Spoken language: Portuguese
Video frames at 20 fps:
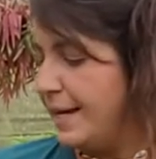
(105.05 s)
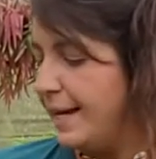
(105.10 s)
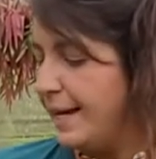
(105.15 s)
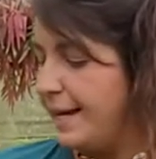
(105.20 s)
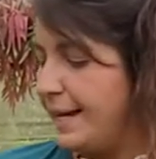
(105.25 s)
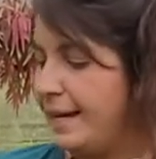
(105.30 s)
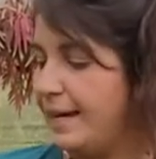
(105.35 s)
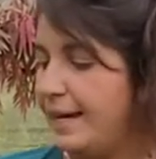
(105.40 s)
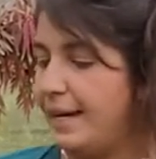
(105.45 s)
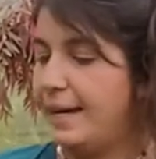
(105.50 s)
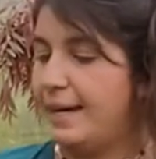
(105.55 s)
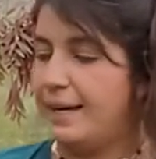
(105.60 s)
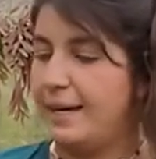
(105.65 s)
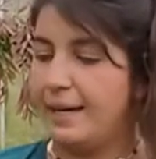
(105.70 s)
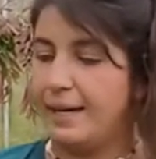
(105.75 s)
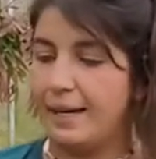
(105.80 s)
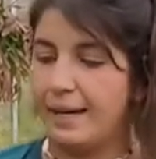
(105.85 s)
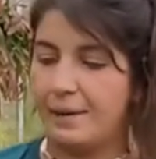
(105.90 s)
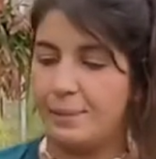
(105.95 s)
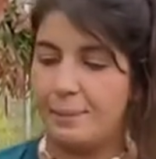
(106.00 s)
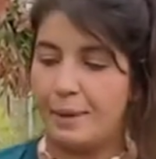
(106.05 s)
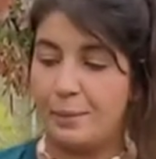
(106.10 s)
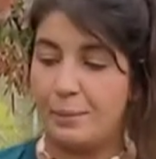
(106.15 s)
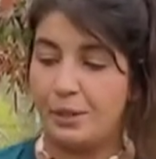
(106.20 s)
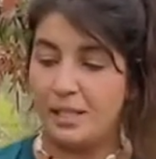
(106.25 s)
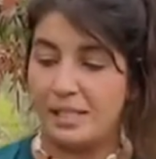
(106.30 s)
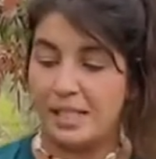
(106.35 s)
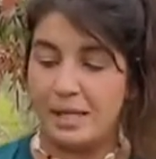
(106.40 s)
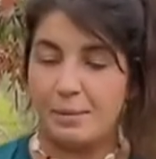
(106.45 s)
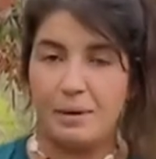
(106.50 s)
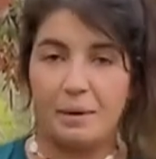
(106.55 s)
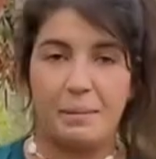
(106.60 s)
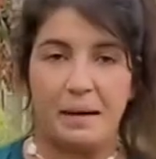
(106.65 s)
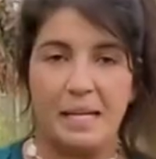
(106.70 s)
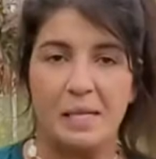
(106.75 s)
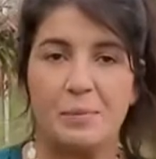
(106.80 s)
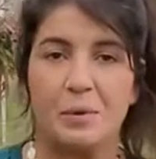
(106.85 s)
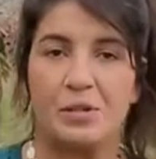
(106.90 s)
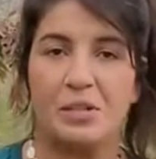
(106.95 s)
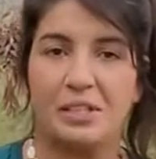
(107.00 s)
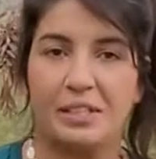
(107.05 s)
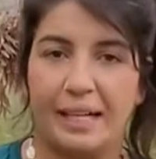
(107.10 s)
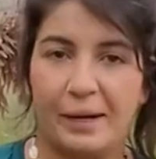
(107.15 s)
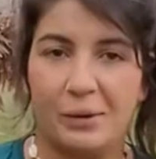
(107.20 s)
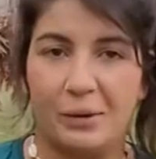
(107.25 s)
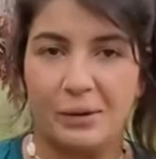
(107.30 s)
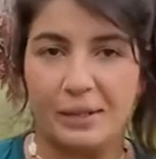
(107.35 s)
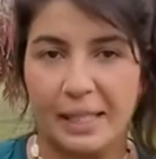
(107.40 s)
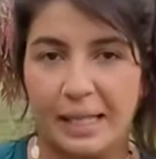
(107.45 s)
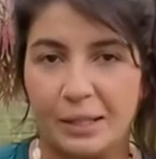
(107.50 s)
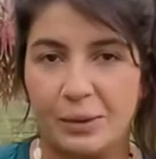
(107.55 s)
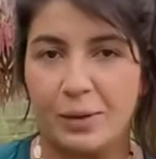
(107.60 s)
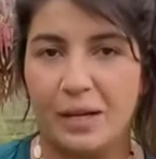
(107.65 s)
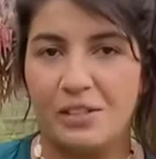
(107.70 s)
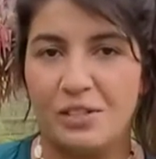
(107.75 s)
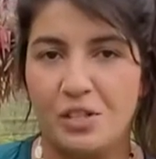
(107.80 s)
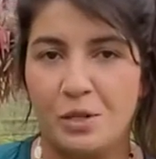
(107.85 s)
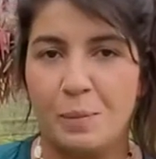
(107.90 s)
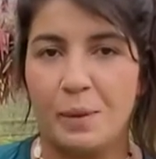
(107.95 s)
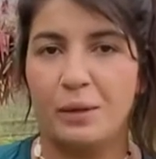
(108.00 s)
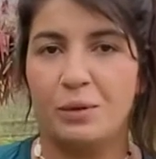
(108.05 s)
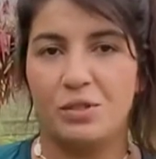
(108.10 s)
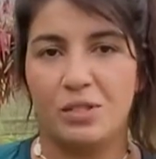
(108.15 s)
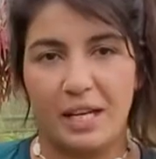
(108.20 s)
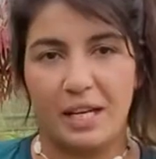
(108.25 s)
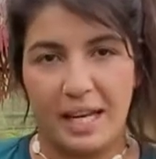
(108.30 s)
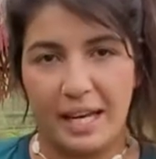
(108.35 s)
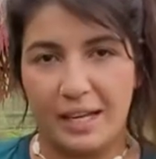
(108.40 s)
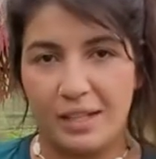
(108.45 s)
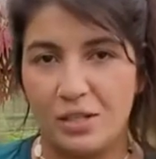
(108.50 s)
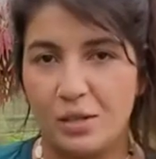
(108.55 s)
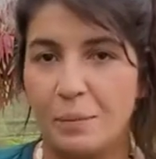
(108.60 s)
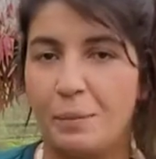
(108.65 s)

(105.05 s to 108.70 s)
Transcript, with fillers: É, para poder saber mais, pode entrar em contato com a gente pelo direct,